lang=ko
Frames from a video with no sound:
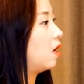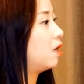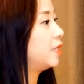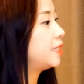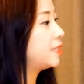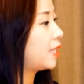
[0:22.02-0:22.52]

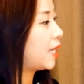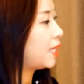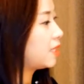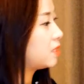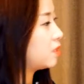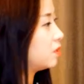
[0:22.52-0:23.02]
어,
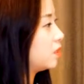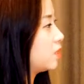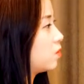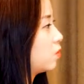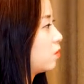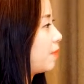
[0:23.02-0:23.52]
일단
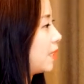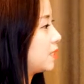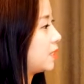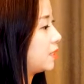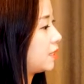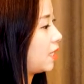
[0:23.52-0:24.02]
전체적으로
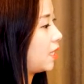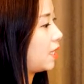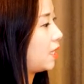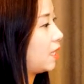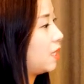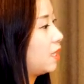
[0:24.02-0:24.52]
봤을
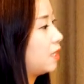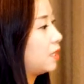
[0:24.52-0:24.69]
때